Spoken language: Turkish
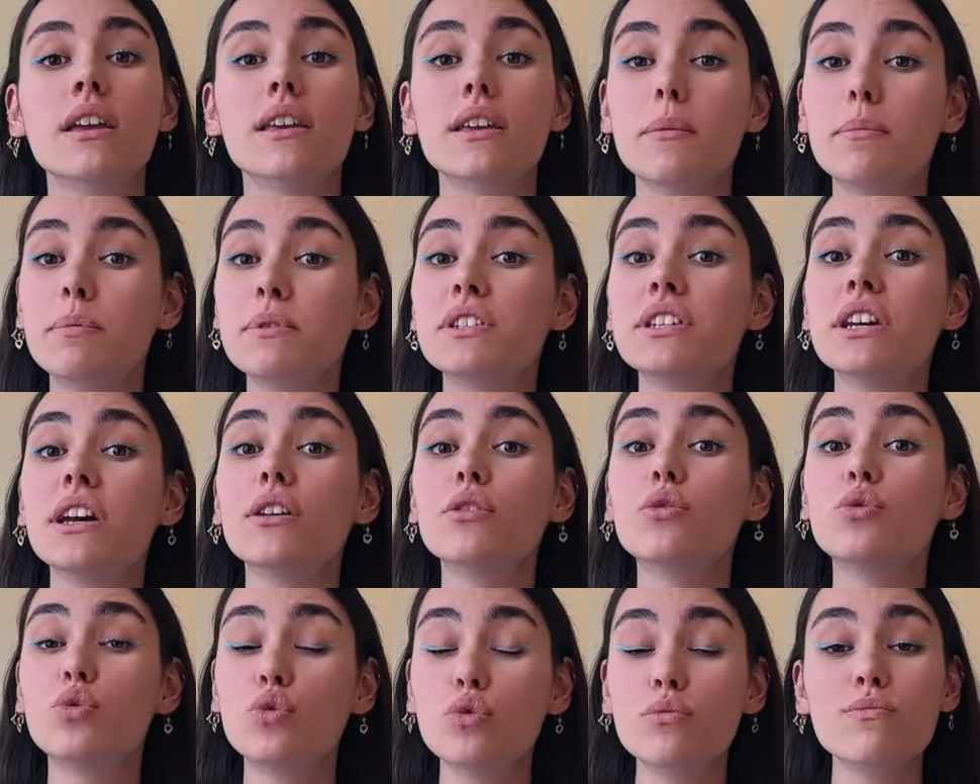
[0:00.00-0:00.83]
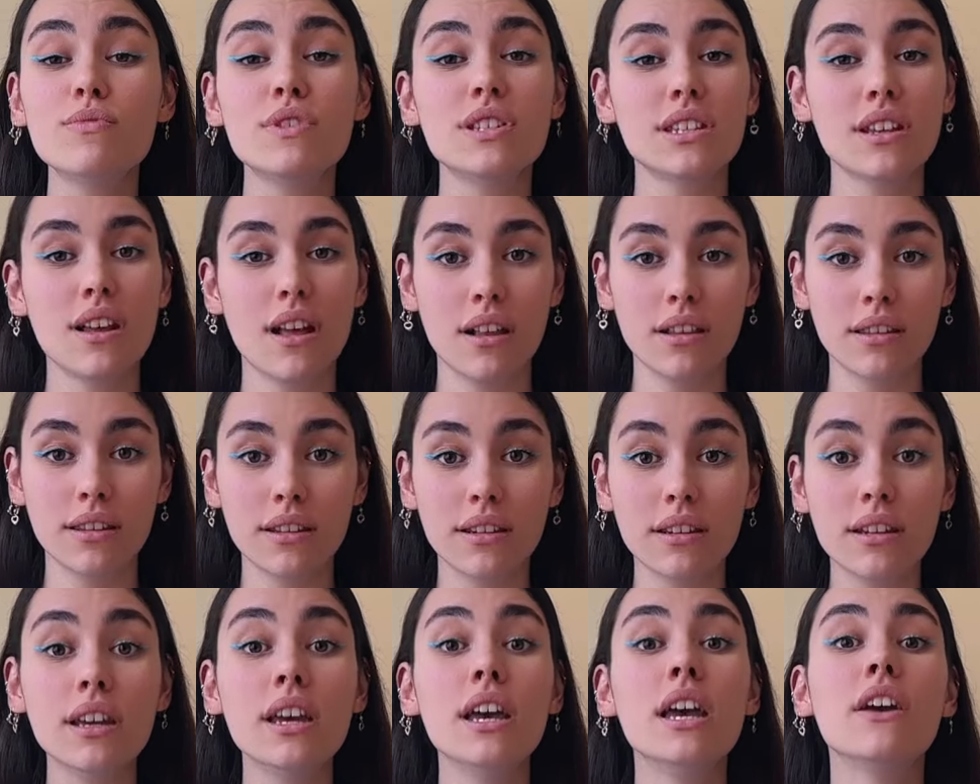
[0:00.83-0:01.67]
yapacağı tüm
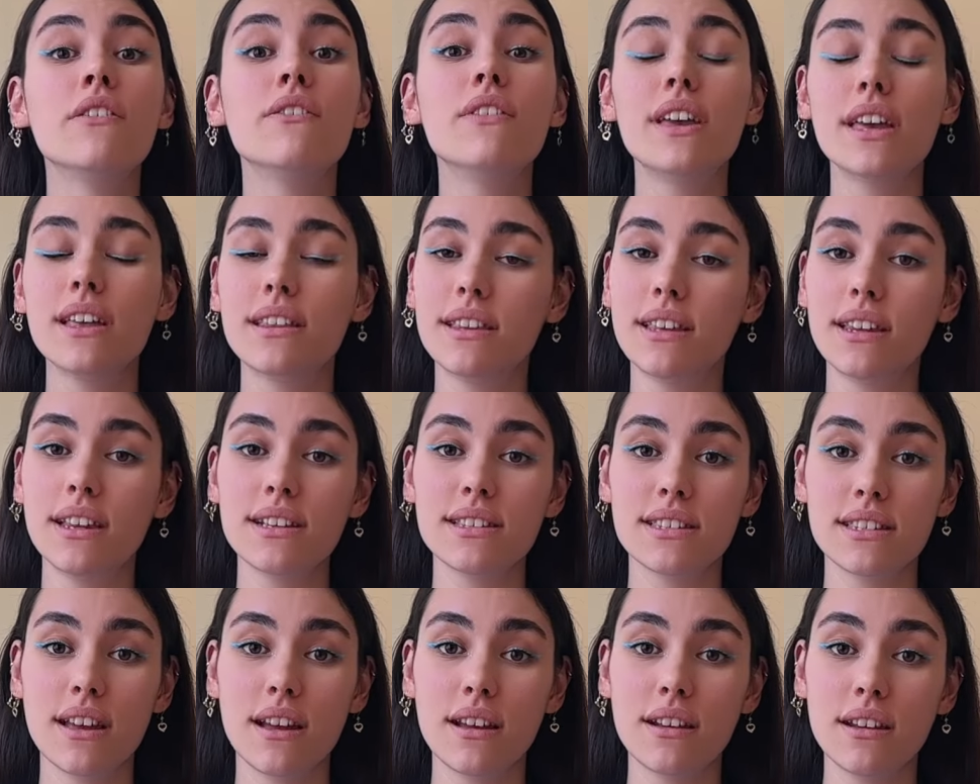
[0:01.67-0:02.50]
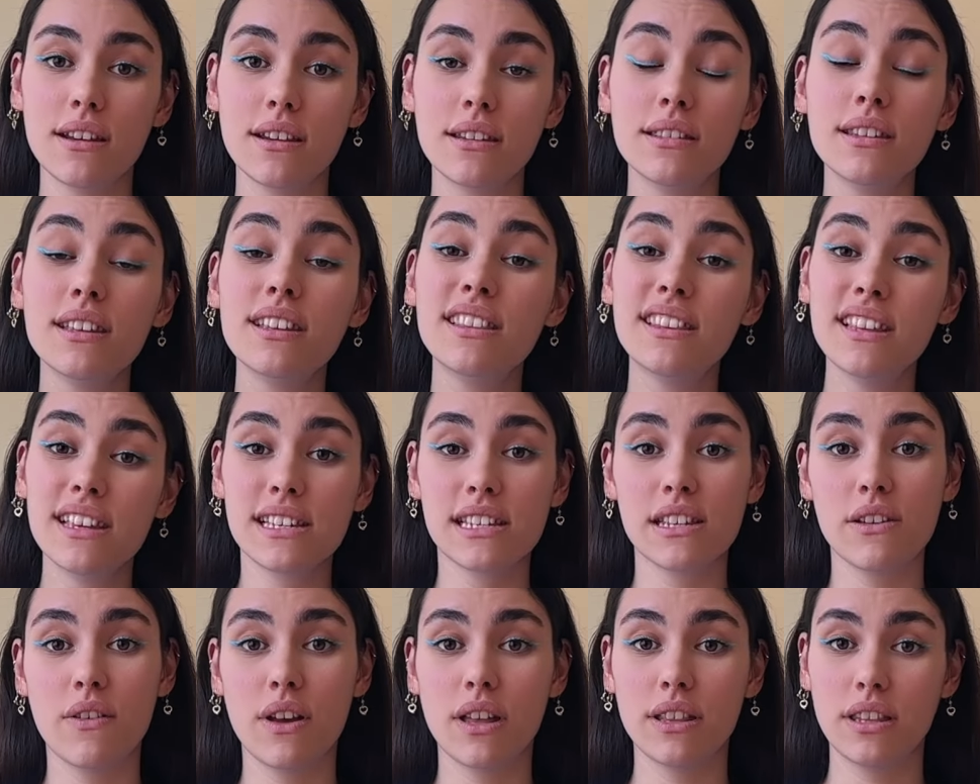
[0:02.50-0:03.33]
saldırı ve yetenek zarlarında
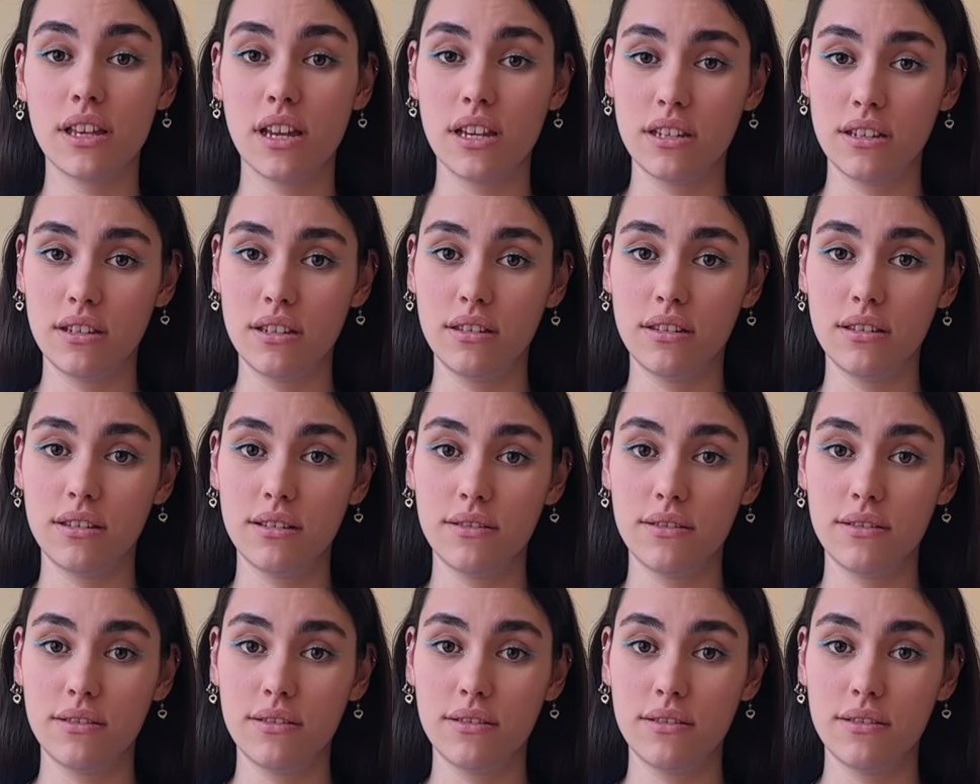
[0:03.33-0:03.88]
dezavantajlıdır.